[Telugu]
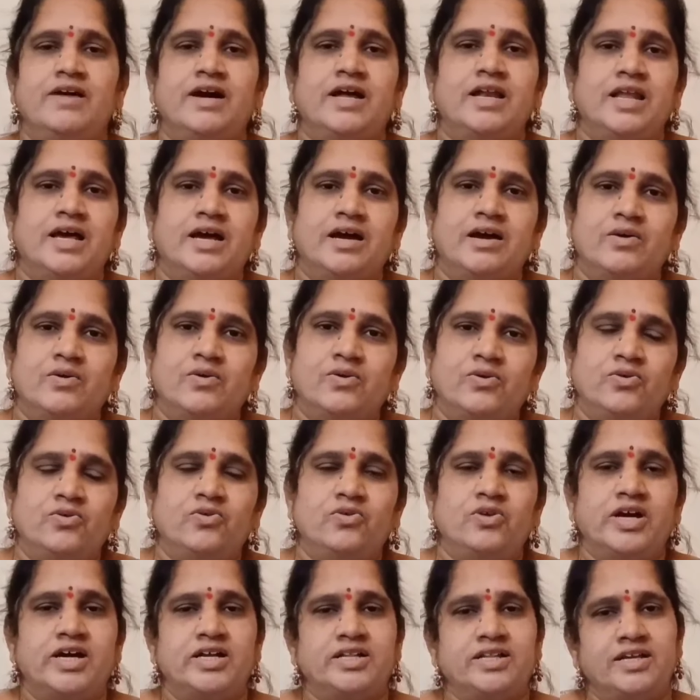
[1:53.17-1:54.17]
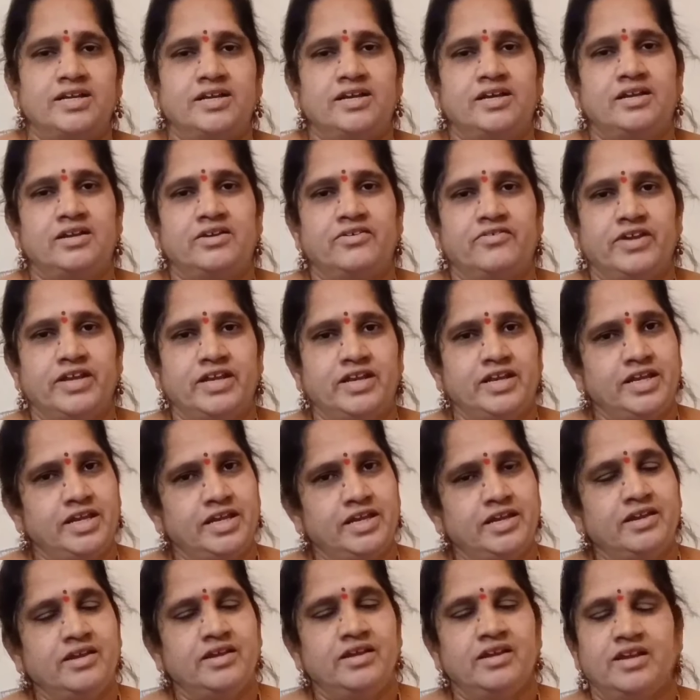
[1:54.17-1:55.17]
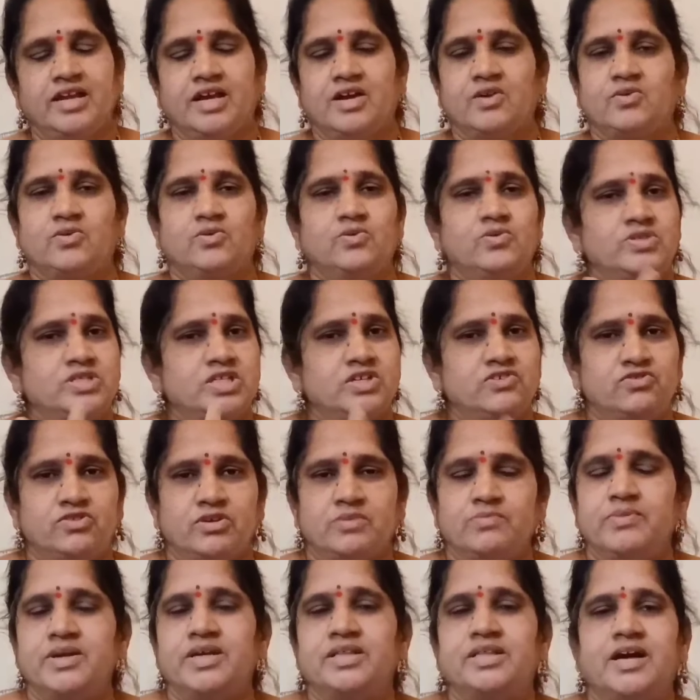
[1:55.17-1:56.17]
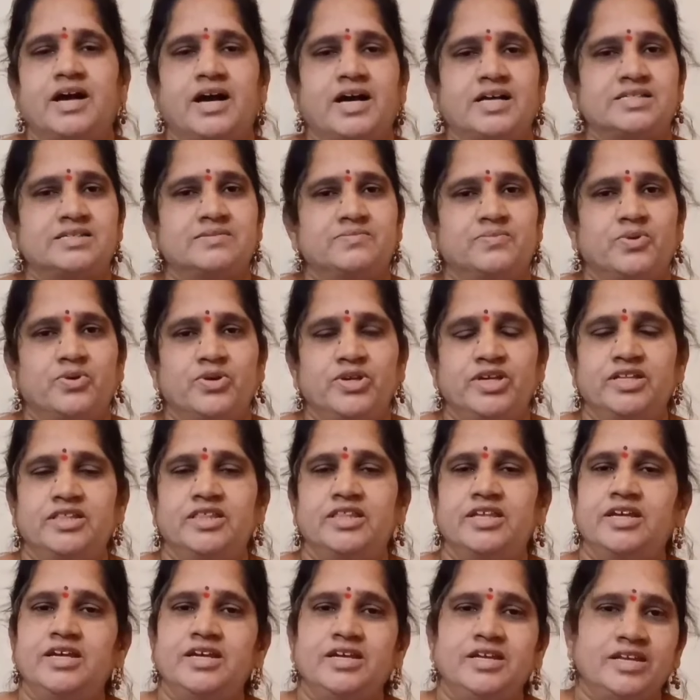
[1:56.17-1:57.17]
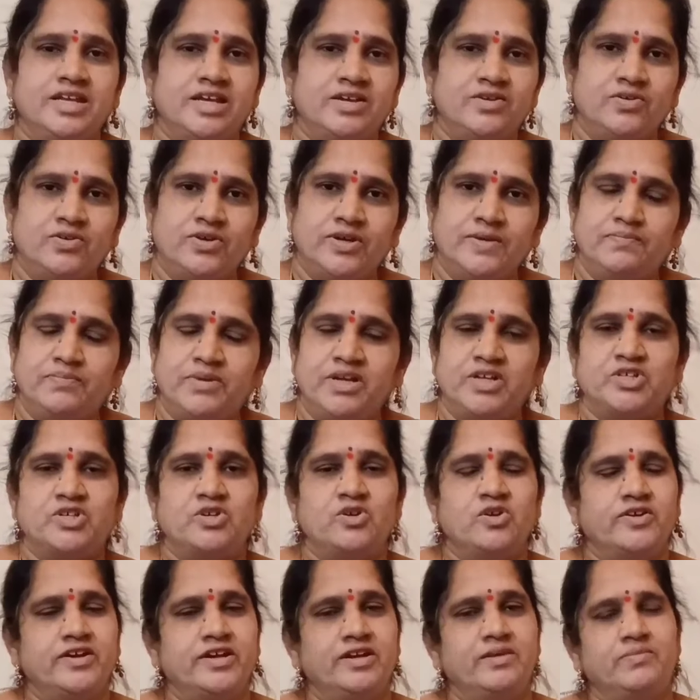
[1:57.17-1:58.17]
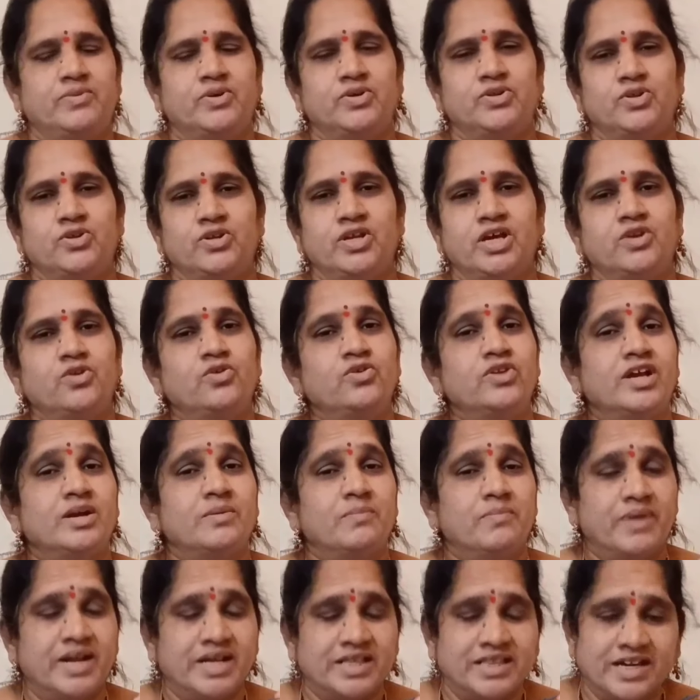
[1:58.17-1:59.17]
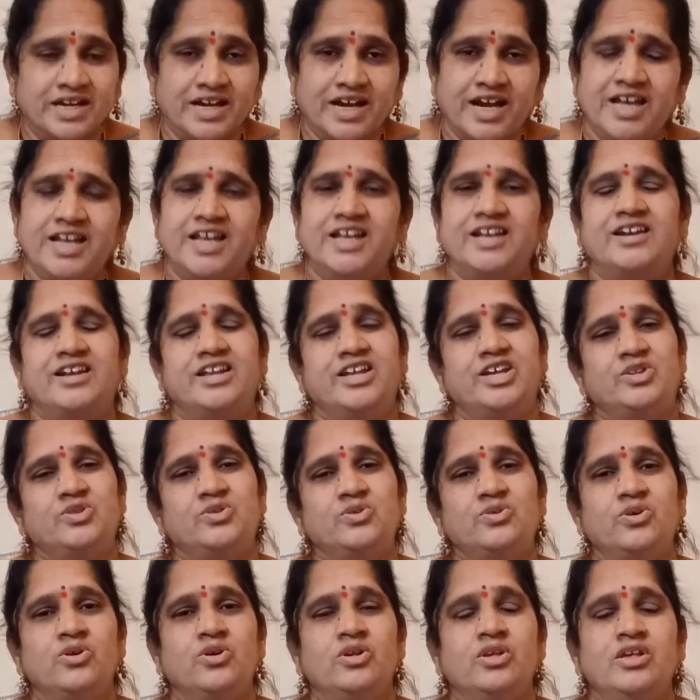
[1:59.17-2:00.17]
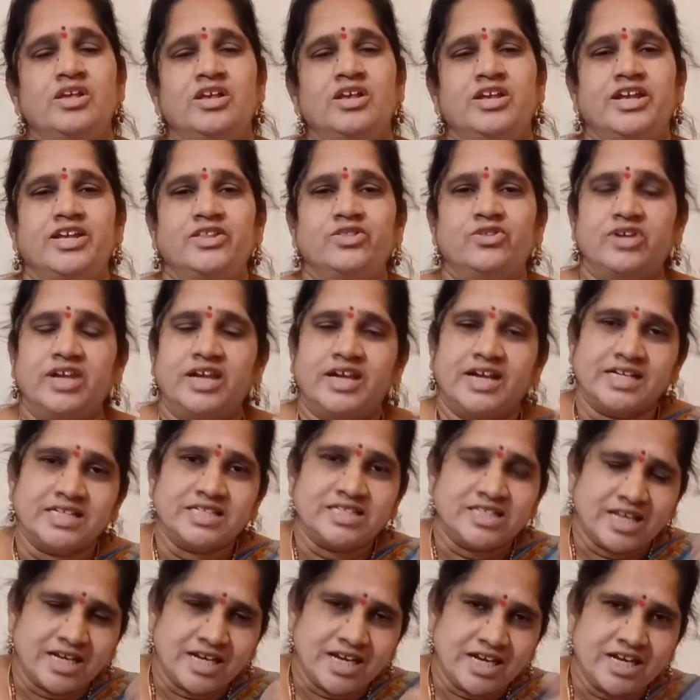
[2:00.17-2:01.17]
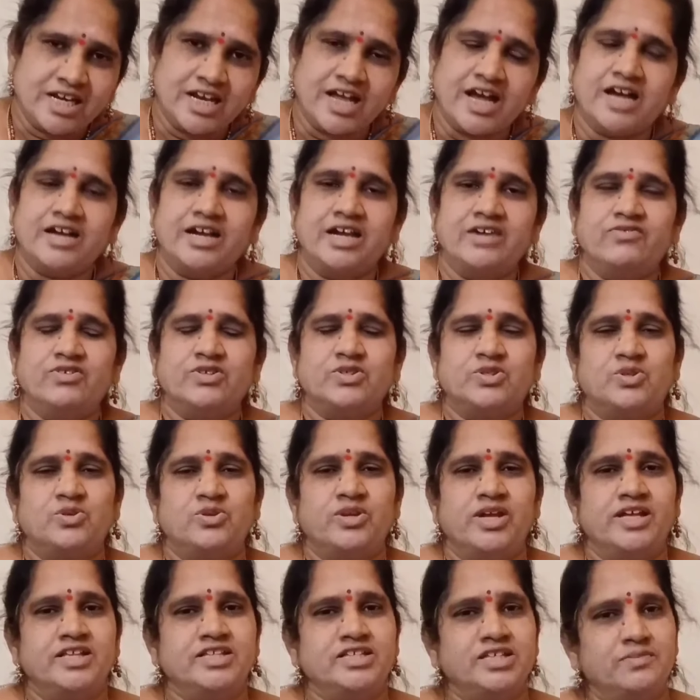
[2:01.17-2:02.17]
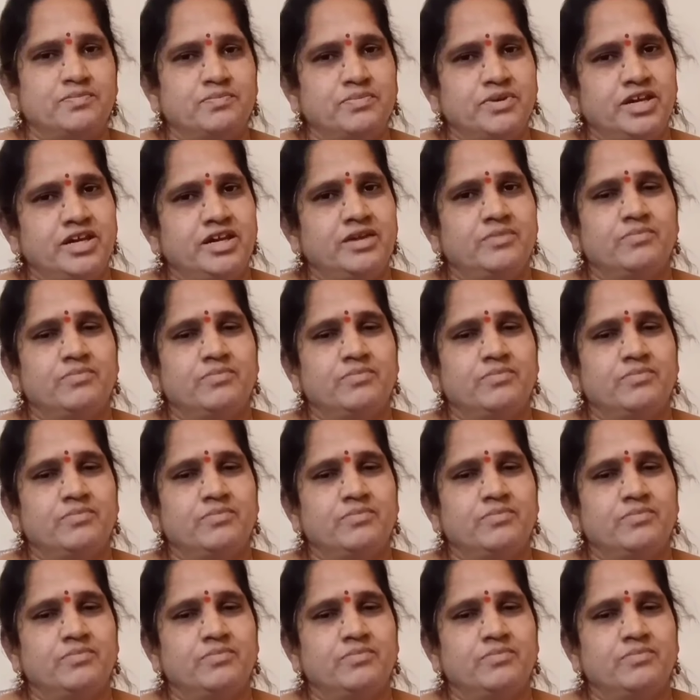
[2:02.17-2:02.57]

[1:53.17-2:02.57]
అలా గురువుగారి దగ్గరికి వెళ్ళి నాకు జీవితం మీద ఆశ పోయింది నేను డిప్రెషన్లోకి వెళ్ళిపోతున్నాను నాకు బ్రతకాలని లేదు ఎందుకు ఈ కష్టాలన్నీ నాకే వస్తున్నాయని చెప్పి